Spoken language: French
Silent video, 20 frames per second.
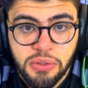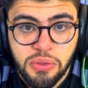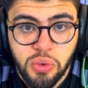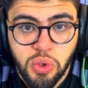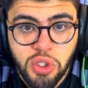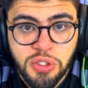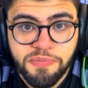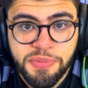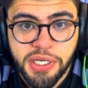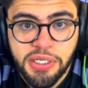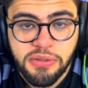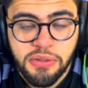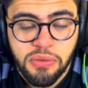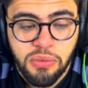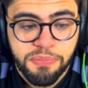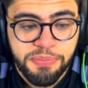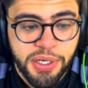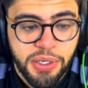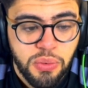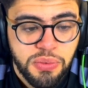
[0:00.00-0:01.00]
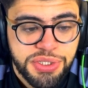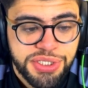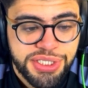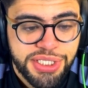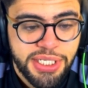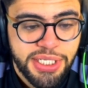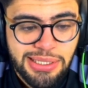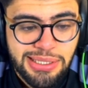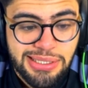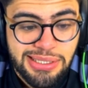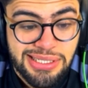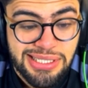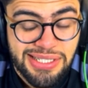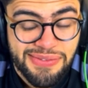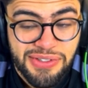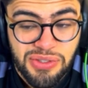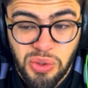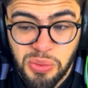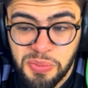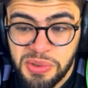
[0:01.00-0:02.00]
Grosse perte, on perd Rodiguer, et ça va
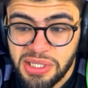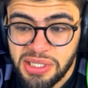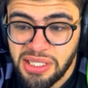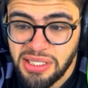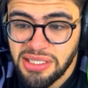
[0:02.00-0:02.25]
être compliqué.